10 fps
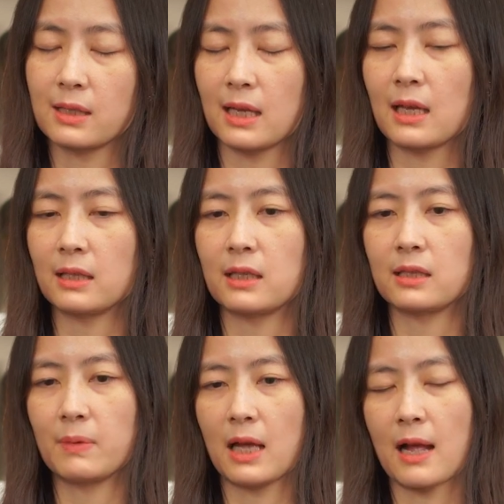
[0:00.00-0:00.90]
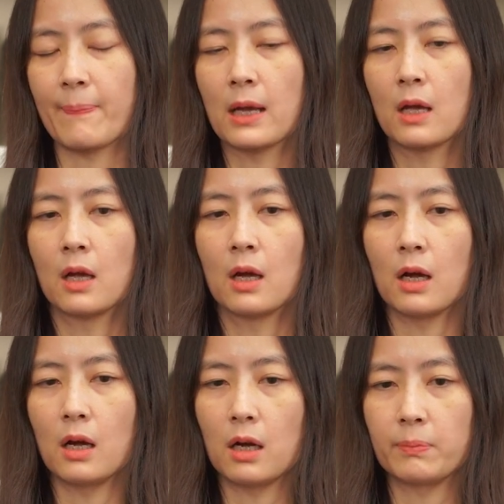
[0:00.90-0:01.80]
เชนอย่างนี้ใช่ไหมคะ
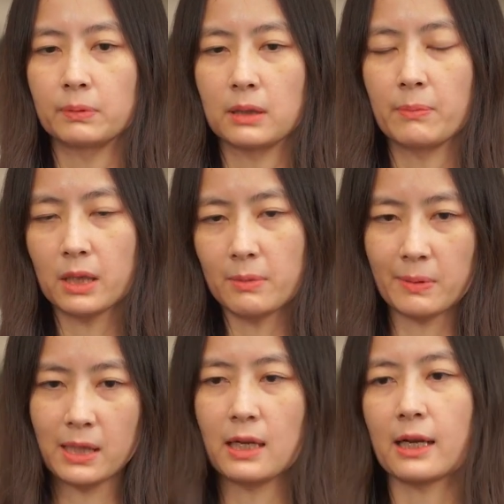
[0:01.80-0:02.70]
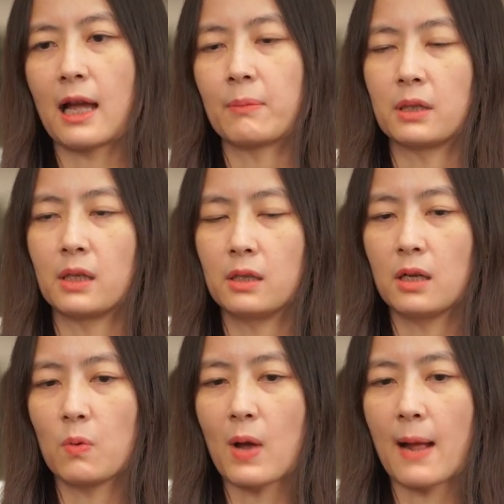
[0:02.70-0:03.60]
แล้วมันก็มีพัฒนาการมา
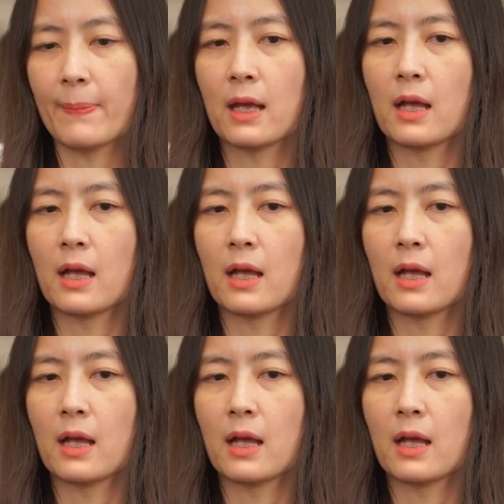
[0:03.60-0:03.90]
เรื่อยๆ ว่า